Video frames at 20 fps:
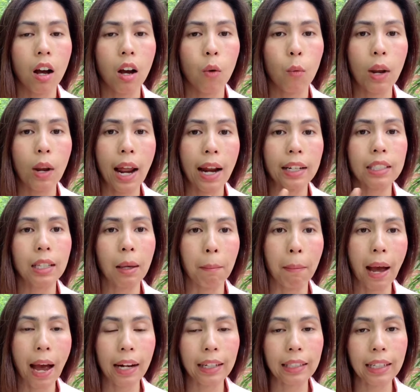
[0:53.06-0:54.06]
เวลาที่สัม
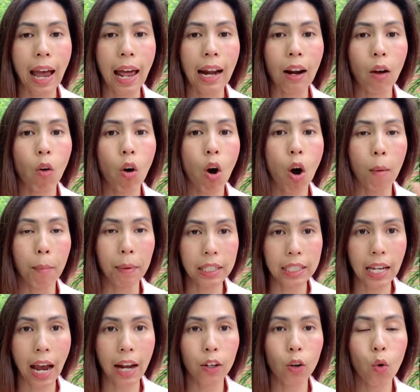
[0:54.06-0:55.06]
ภาษณ์งานเราขอไป
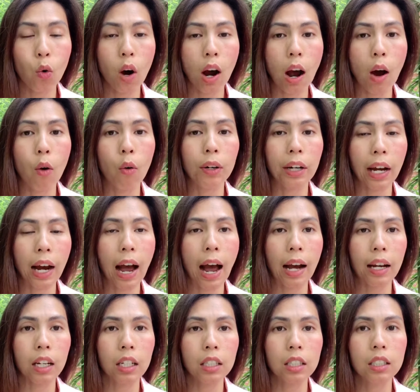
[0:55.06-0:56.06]
Shadow เขานะคะ
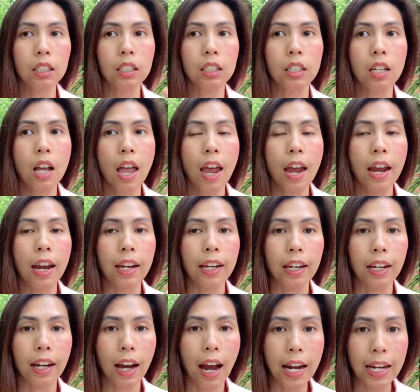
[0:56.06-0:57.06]
ก็คือ
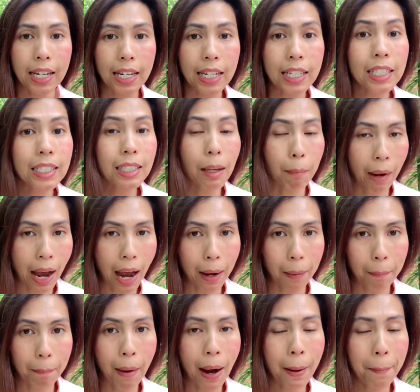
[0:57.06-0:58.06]
อันนี้คือสำคัญ
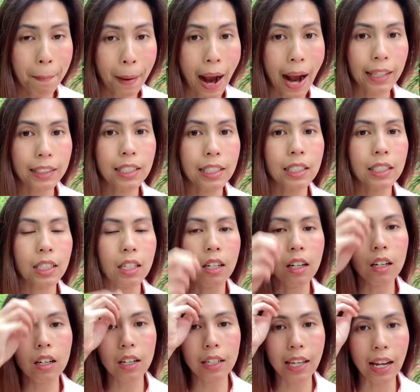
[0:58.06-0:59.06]
มากๆจริงๆ
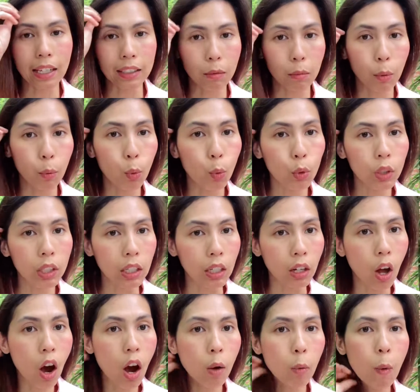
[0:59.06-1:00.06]
ก็เลยอยากจะมาพูดอีก
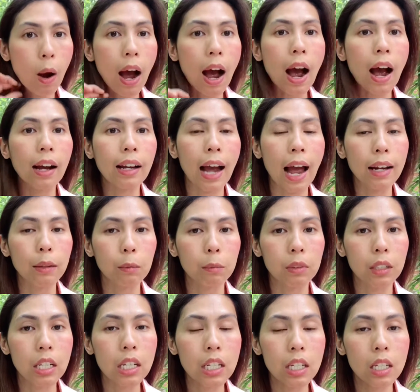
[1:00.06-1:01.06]
รอบว่าการ
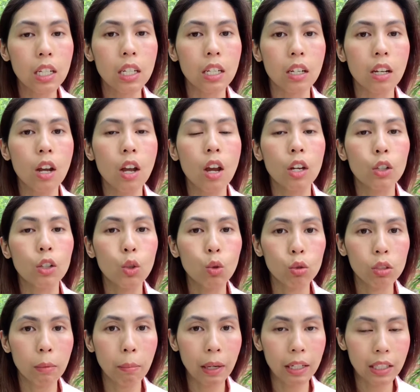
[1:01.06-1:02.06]
ที่อยู่
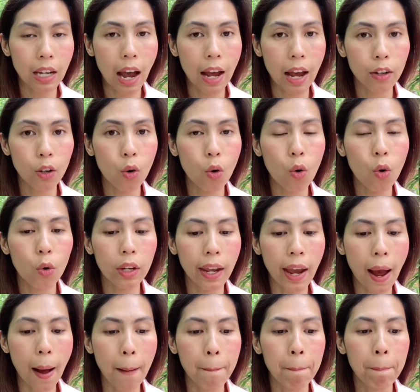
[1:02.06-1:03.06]
จะไป Shadow
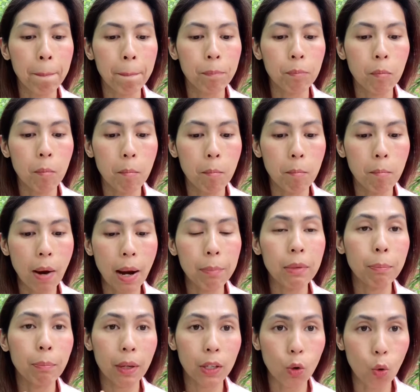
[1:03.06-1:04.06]
เนี่ยมัน
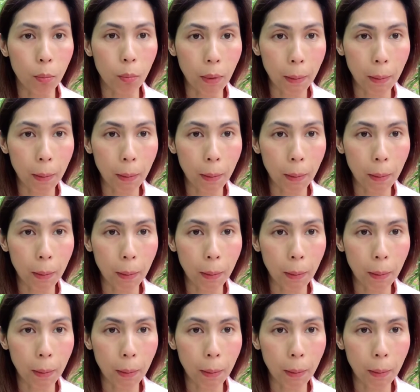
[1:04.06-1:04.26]
มีประโยชน์